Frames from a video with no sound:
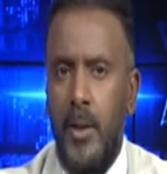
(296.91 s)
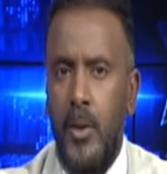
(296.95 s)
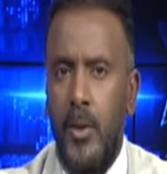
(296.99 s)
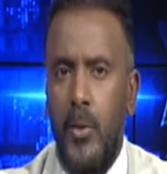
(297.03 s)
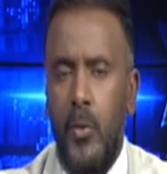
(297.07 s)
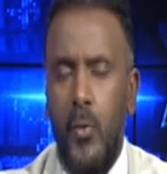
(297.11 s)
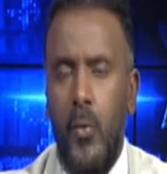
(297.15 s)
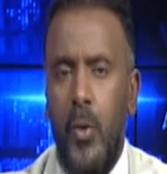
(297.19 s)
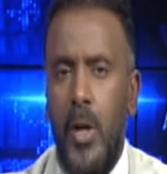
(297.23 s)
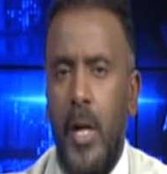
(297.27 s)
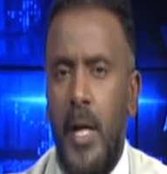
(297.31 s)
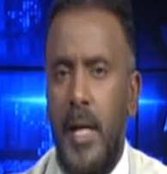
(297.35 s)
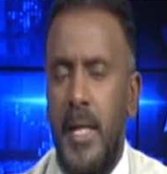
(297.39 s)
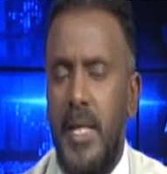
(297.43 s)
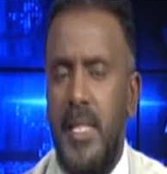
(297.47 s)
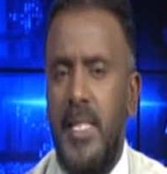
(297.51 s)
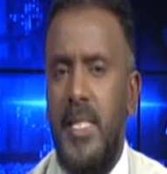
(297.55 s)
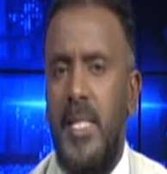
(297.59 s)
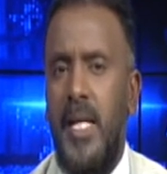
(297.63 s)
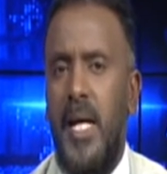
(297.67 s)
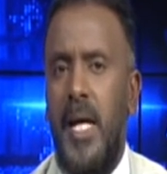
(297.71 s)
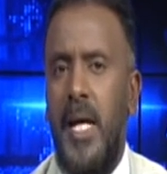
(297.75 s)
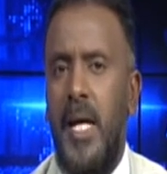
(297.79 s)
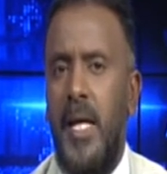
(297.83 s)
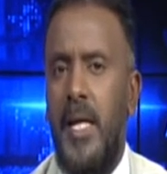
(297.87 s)

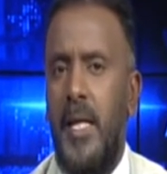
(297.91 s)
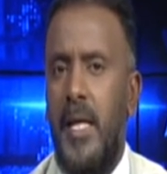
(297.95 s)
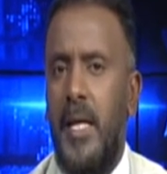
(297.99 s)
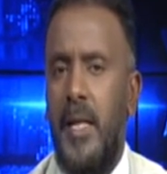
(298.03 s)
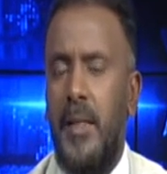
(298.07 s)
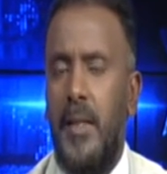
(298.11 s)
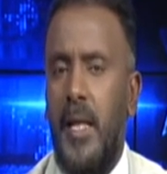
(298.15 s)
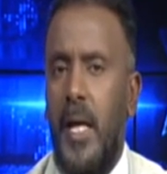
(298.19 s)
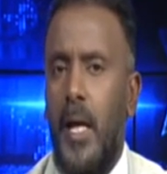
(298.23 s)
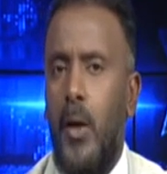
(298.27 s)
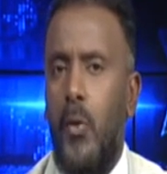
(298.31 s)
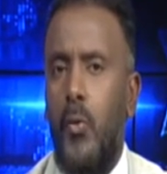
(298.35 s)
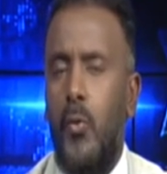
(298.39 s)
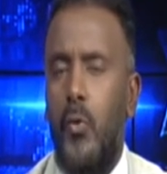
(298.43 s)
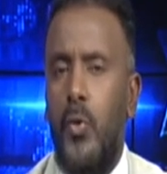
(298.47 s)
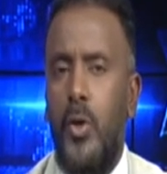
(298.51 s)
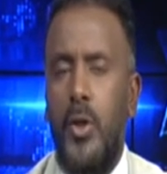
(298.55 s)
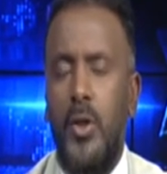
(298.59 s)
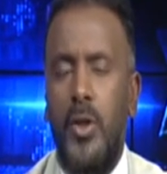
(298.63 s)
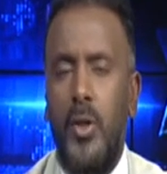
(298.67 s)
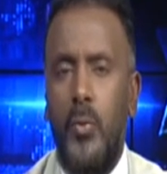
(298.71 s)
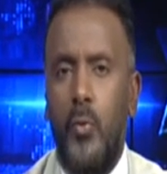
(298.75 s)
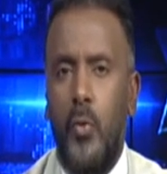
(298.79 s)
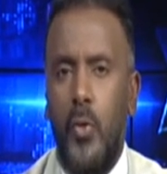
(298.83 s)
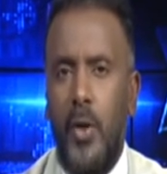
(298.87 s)
ويسعى إلى تحول
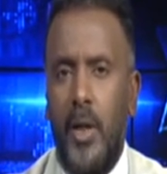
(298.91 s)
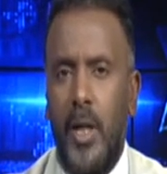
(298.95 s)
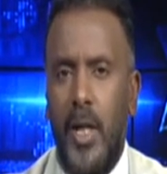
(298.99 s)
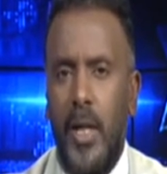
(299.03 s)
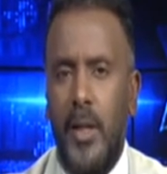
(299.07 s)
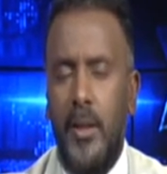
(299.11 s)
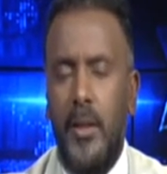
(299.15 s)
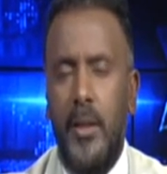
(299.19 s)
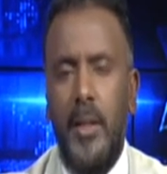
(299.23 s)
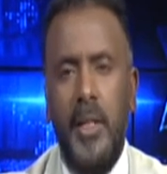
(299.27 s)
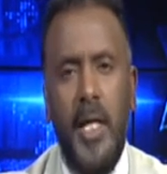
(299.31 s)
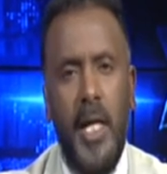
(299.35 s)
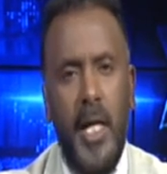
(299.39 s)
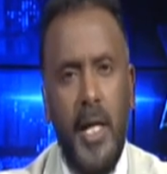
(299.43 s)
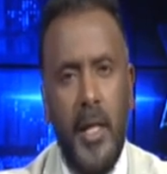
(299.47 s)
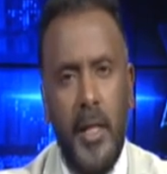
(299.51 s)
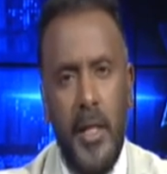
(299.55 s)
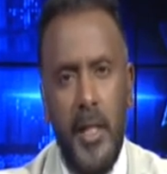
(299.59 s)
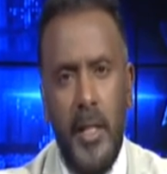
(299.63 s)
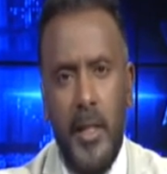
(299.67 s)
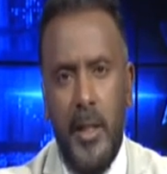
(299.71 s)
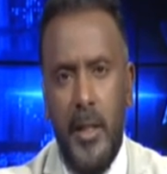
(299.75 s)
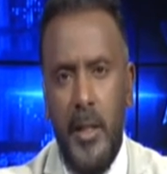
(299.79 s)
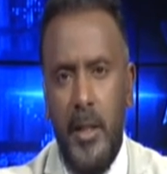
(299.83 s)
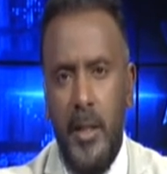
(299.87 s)
ديمقراطي
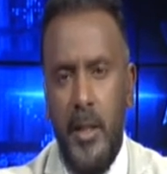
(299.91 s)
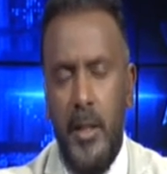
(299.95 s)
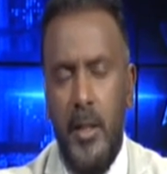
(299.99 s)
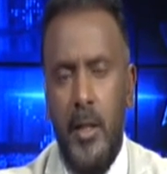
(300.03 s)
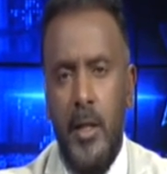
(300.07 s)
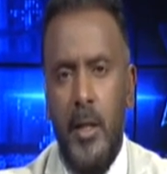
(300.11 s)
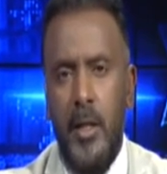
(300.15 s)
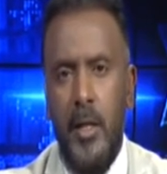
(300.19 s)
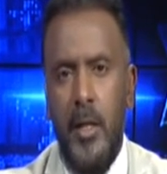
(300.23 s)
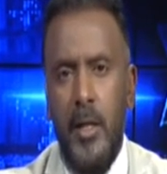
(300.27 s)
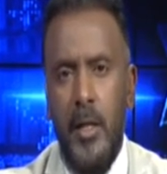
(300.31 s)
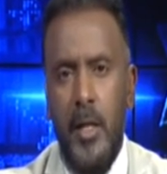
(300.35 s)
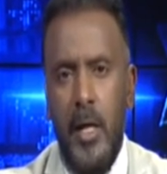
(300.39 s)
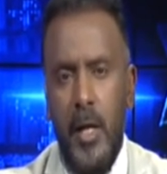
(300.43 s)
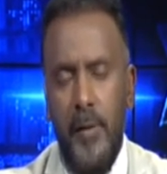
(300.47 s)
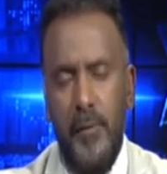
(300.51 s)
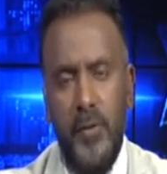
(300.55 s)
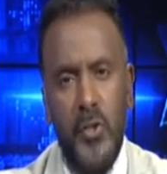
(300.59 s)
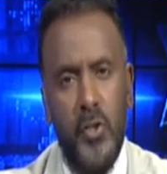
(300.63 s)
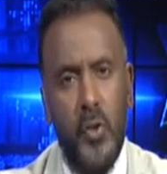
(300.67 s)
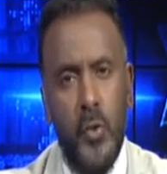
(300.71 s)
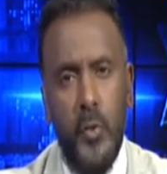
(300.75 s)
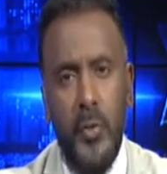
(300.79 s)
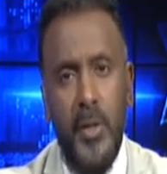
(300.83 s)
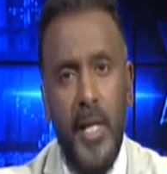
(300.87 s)
حقيقي في
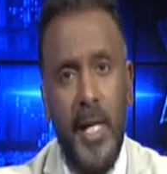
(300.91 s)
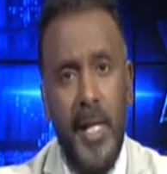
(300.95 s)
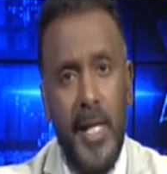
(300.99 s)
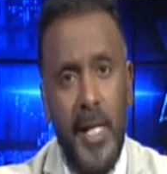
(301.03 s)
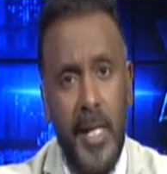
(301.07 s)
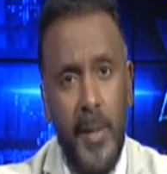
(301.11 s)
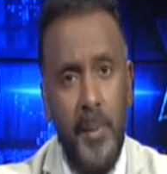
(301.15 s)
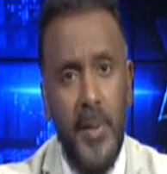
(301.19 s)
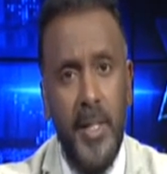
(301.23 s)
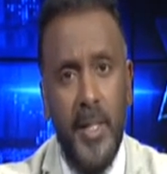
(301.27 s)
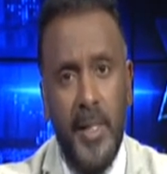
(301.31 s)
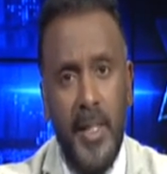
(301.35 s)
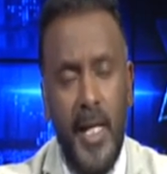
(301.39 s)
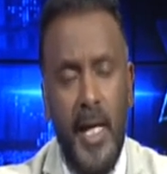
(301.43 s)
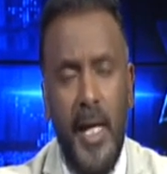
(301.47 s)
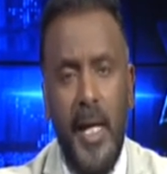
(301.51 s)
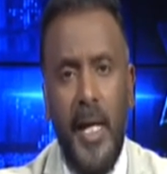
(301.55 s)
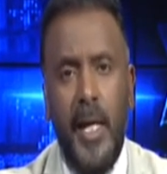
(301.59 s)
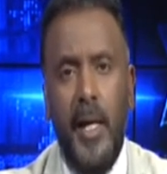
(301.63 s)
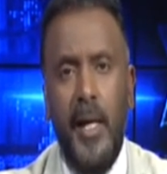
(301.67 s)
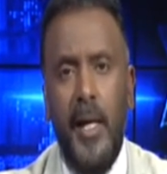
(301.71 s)
السودان لم يتحقق